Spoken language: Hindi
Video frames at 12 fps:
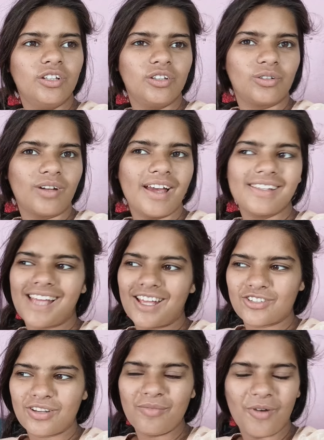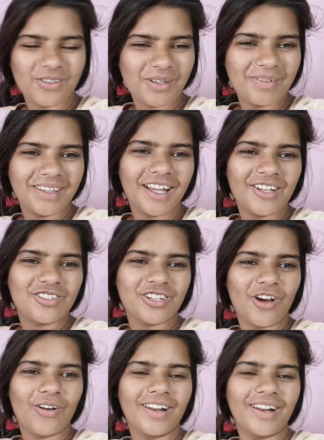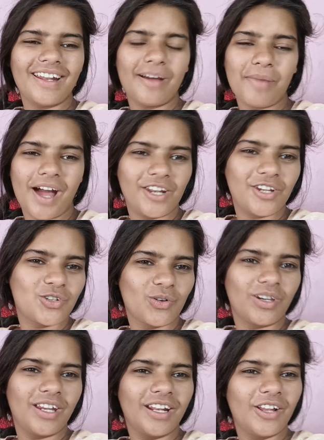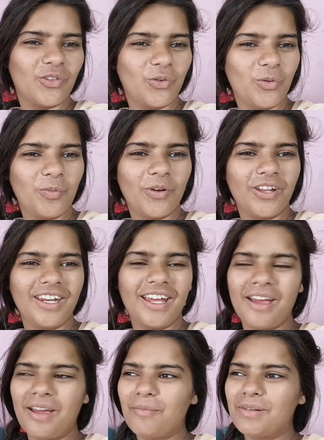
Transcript: तो गाइस आजकल मौसम इतना अच्छा हो रहा है ना बारिश हो रही है ना धूप हो रही है